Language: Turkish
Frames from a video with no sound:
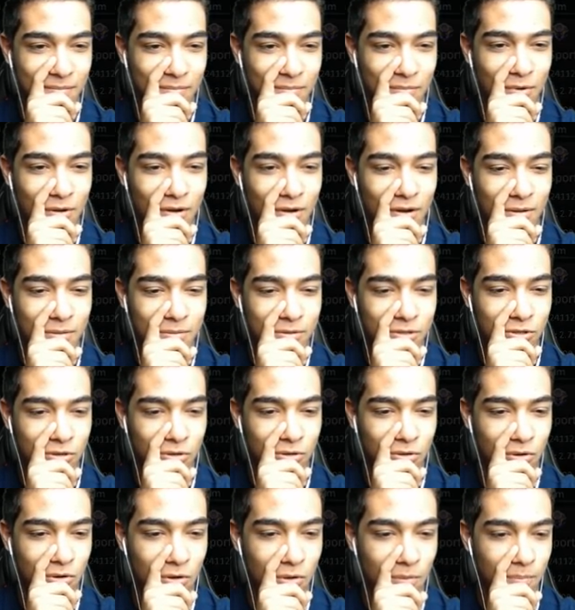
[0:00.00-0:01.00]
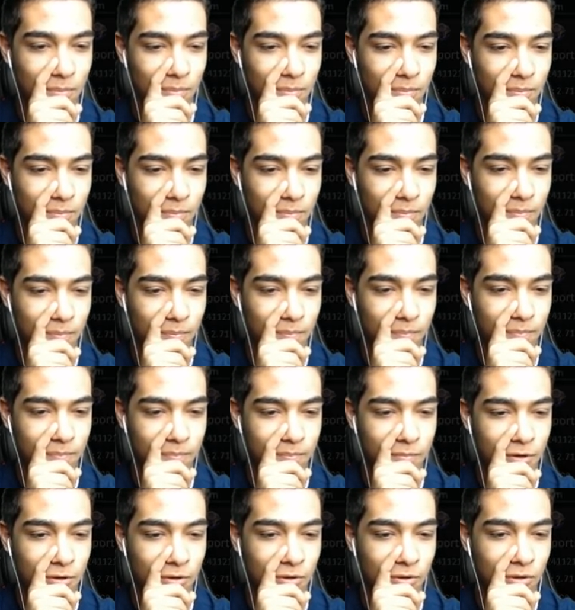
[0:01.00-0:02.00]
Böyle bir şey hop.
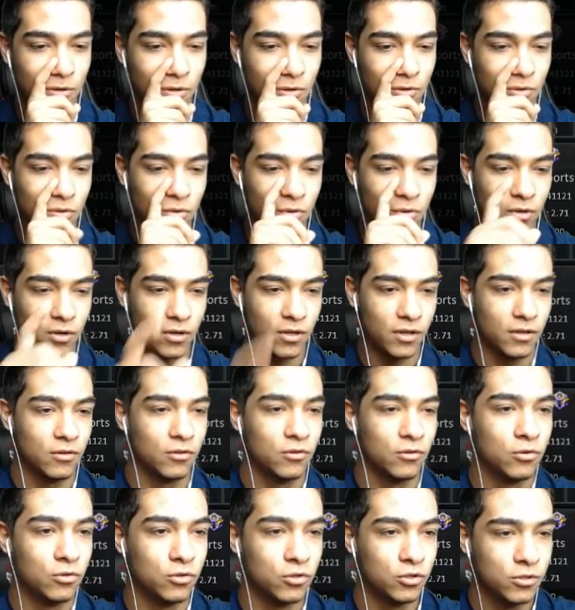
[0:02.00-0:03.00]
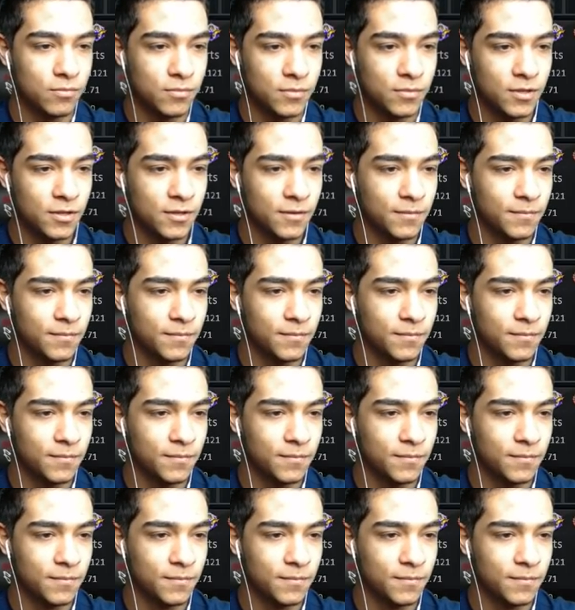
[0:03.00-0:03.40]
Bir günlük kukri. Dur şimdi.